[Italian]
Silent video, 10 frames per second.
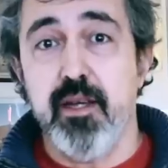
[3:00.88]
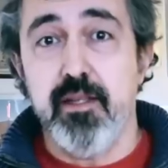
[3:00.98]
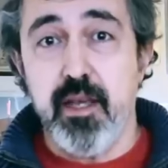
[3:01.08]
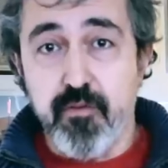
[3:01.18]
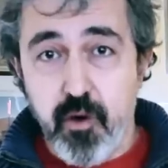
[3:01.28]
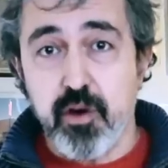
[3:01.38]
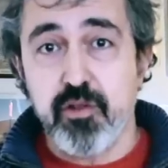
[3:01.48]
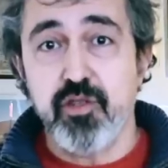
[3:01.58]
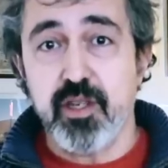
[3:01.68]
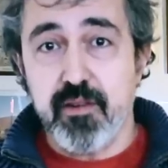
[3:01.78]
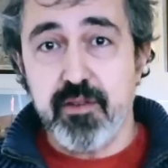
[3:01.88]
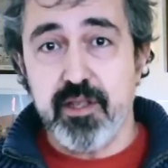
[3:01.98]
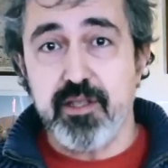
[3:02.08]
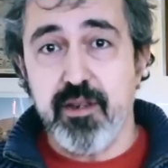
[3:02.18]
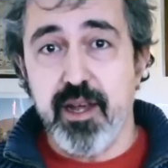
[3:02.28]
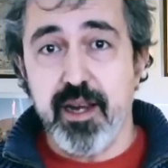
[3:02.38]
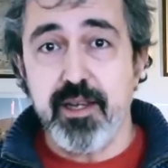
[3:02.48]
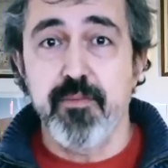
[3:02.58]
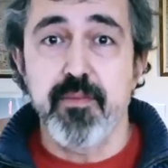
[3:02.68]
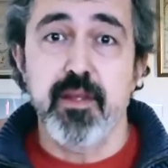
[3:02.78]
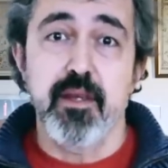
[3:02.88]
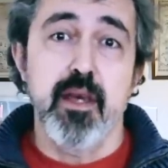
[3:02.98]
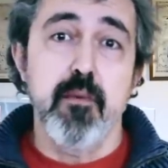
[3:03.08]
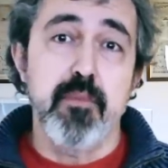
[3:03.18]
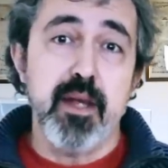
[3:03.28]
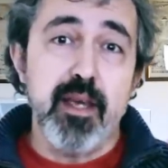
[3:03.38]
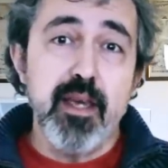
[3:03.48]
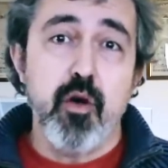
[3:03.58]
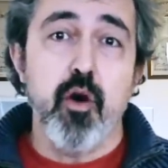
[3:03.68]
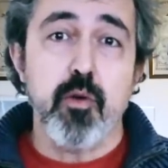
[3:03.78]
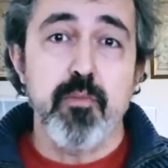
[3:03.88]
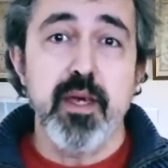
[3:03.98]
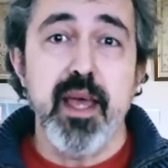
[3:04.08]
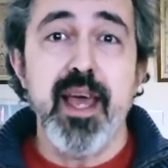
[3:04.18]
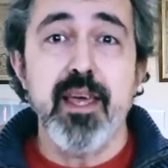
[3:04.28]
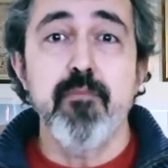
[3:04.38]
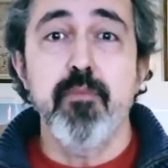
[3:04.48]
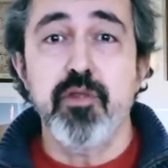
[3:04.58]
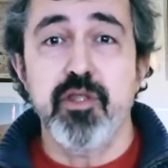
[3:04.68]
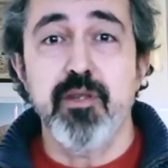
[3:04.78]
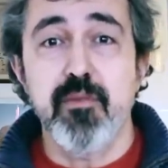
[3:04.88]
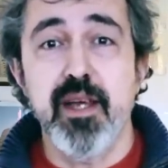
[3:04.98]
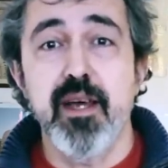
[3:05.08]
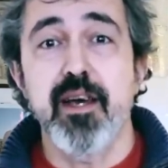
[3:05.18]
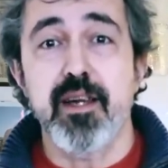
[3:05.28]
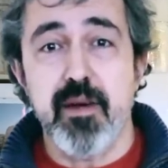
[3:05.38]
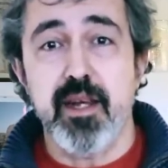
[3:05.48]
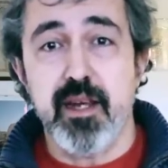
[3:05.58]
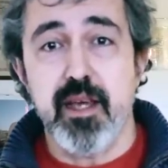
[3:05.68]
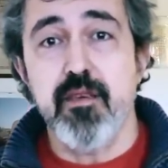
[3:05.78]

dei vortici gravitazionali, per i corpi è impossibile rimanere